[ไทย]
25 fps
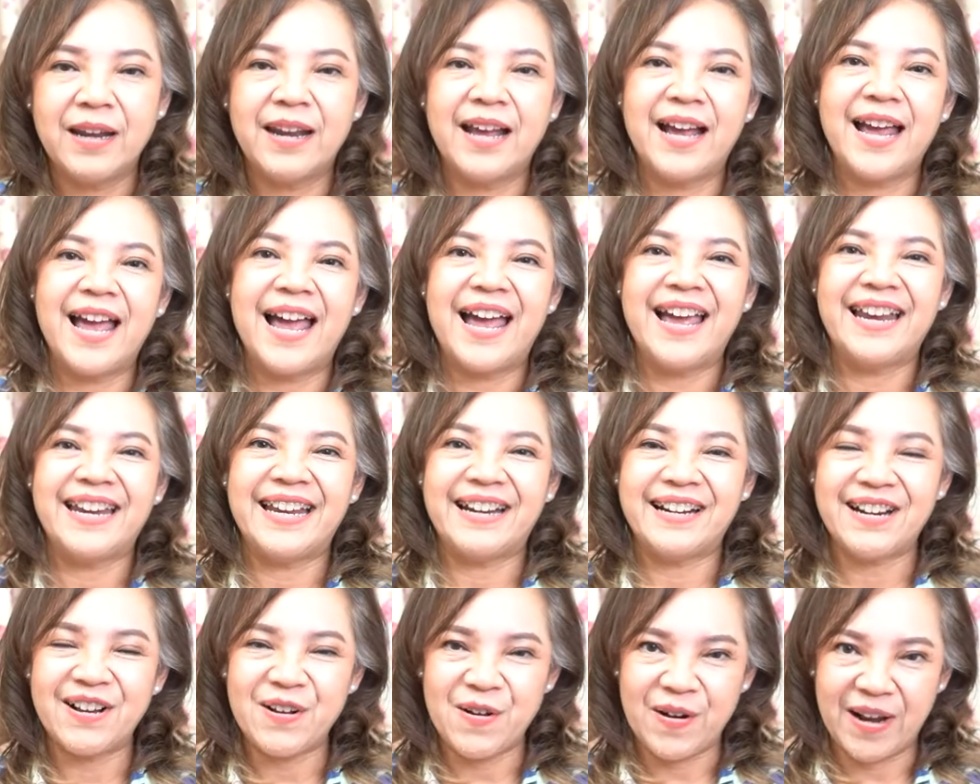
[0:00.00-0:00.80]
นะคะใน
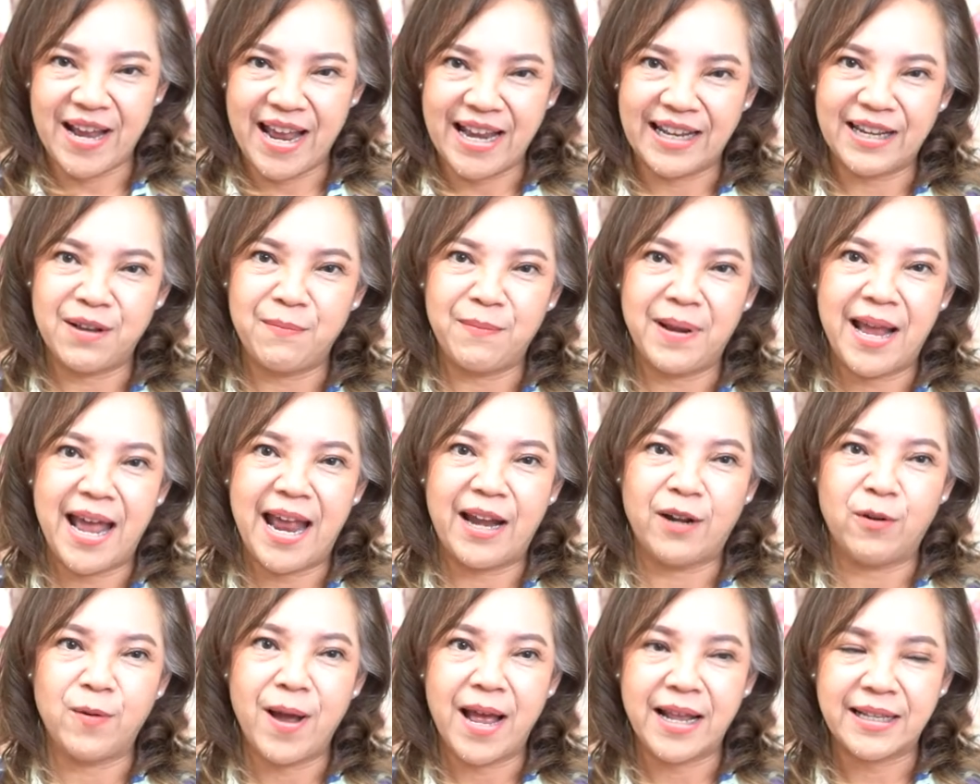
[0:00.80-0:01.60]
เรื่องของการทำงา
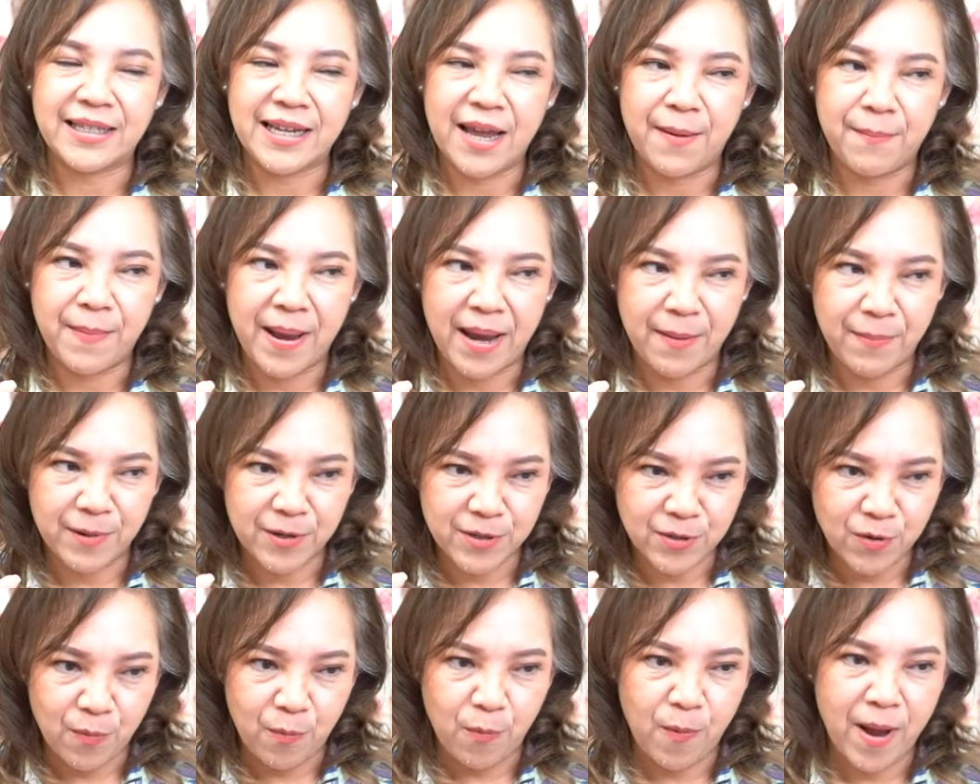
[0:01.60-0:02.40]
นกว่าจะไปป
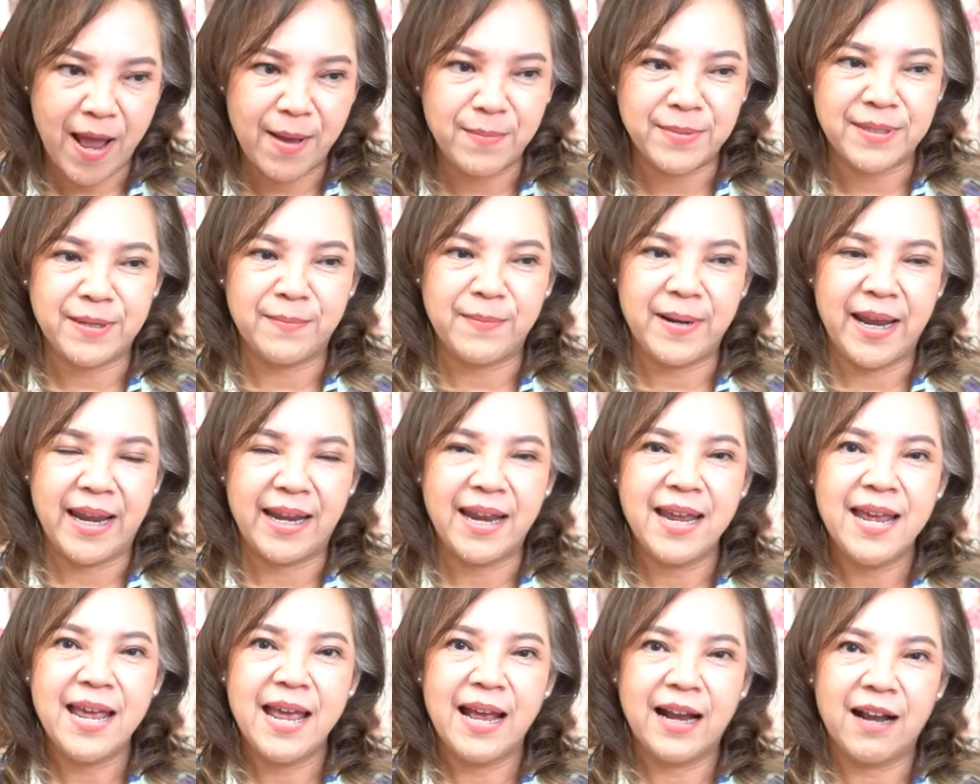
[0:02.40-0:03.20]
ระสบความสำเร็จ
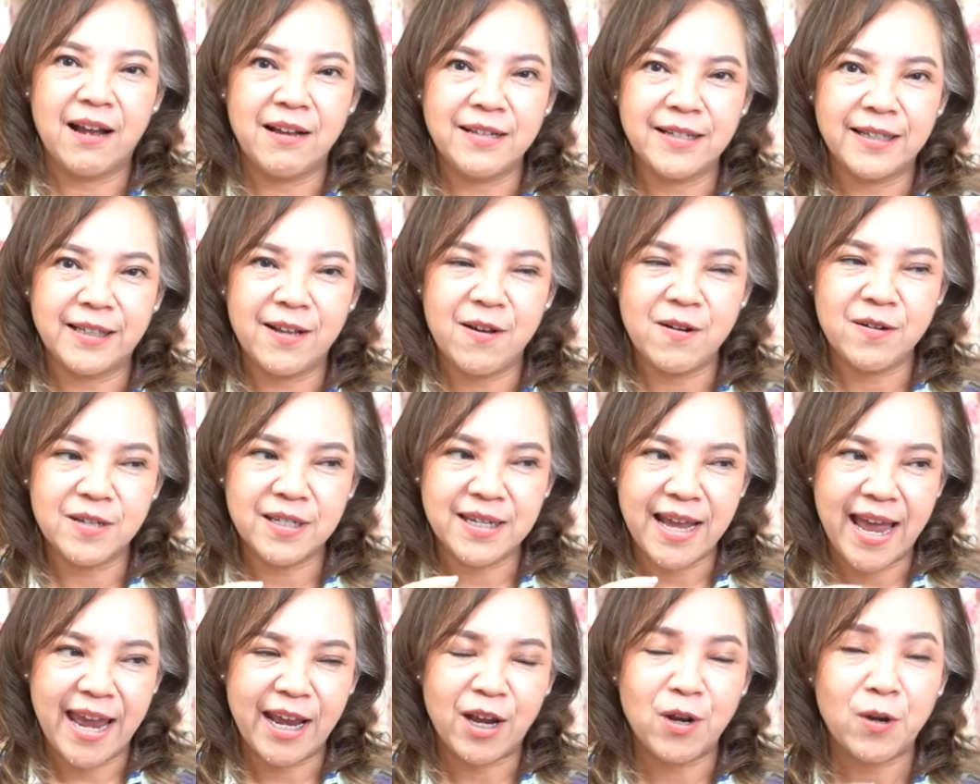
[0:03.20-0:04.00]
ก็จะต้อง
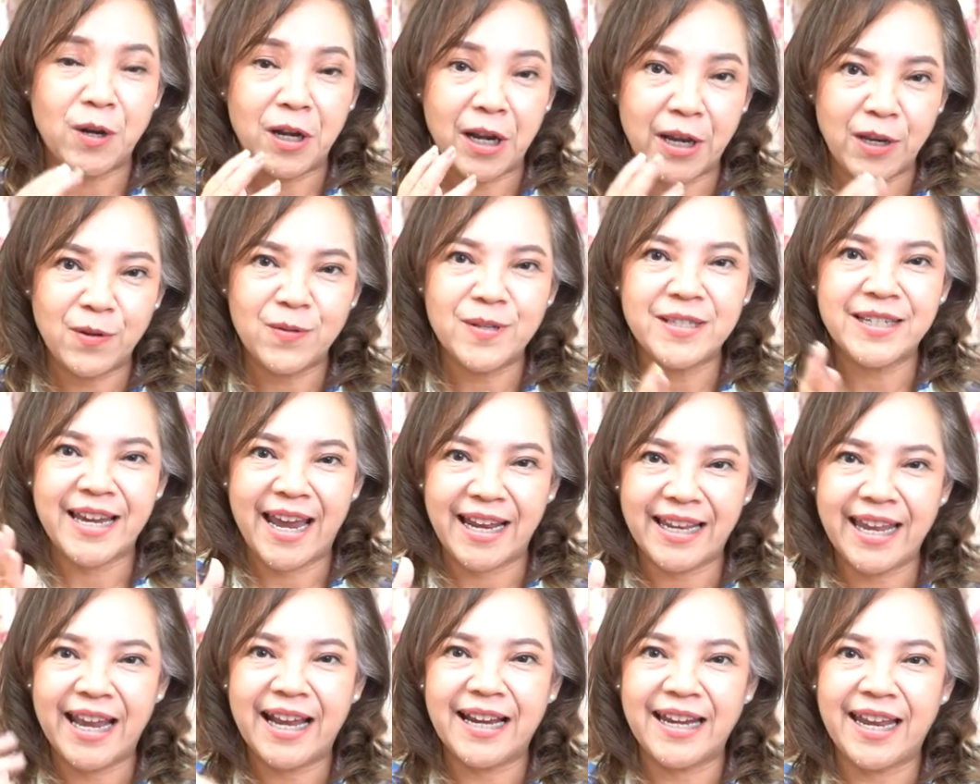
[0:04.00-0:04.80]
ใช้กลยุทธ์
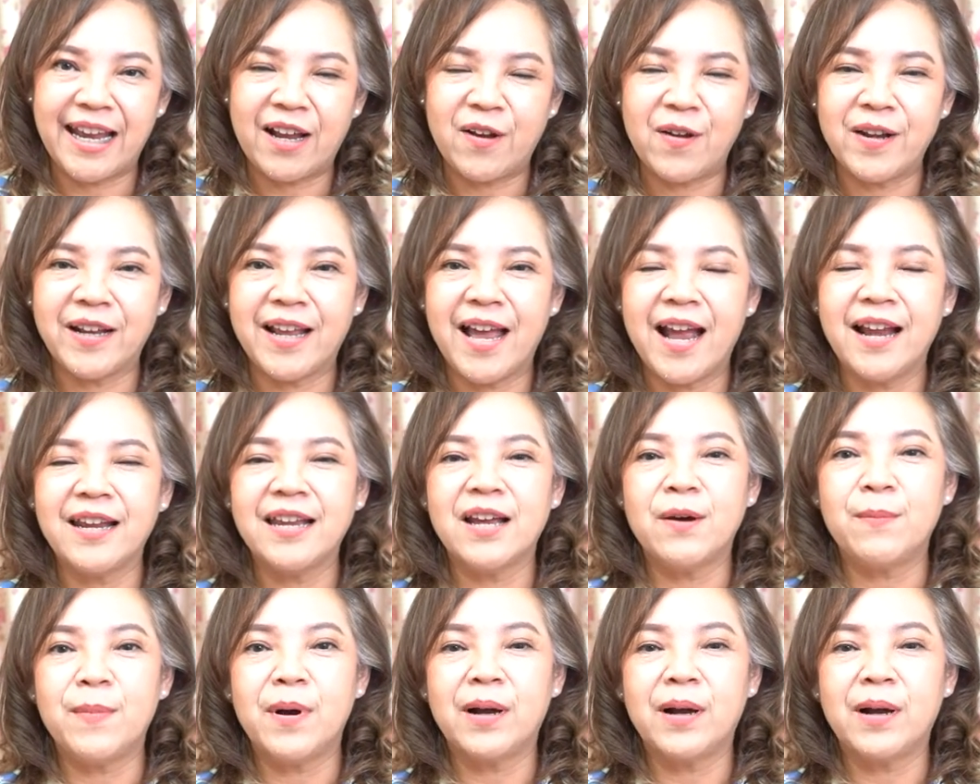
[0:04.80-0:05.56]
ใช้เทคนิคค่อนข้างเยอะ